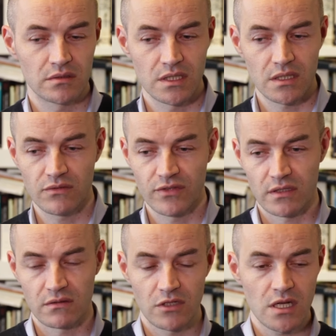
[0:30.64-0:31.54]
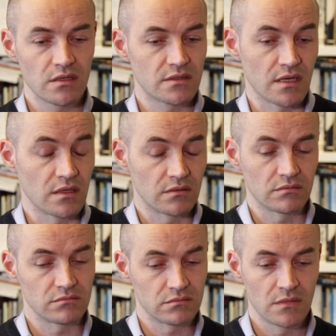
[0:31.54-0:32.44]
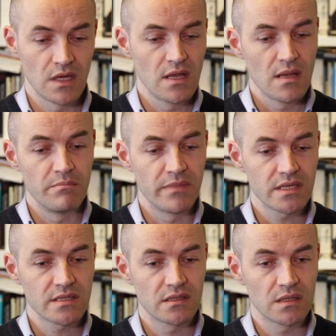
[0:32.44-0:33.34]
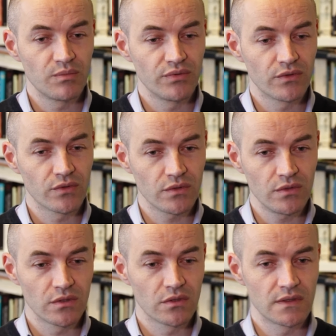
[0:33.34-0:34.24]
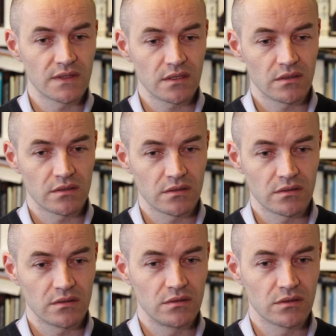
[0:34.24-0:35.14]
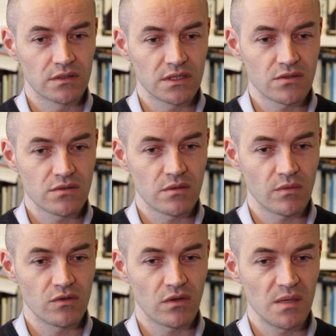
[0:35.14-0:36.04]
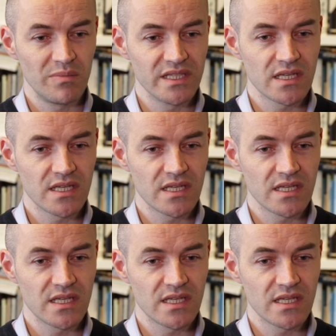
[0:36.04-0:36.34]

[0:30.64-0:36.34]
enfin, euh, voilà, et ça, Mais c'était plutôt le côté, euh, le côté justement de Replikation. Die